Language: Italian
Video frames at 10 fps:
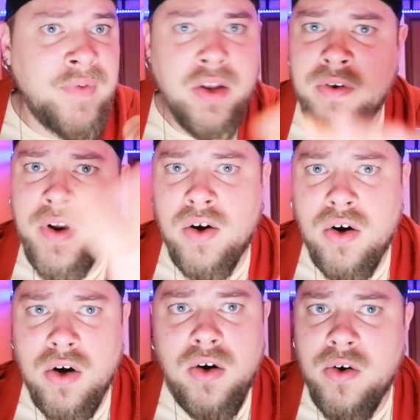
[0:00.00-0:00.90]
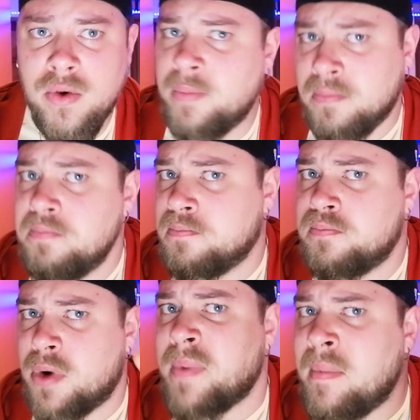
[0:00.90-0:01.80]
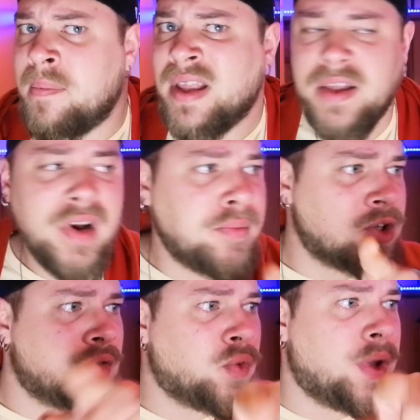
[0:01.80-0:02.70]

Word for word: il video ve lo probabilmente ve lo posto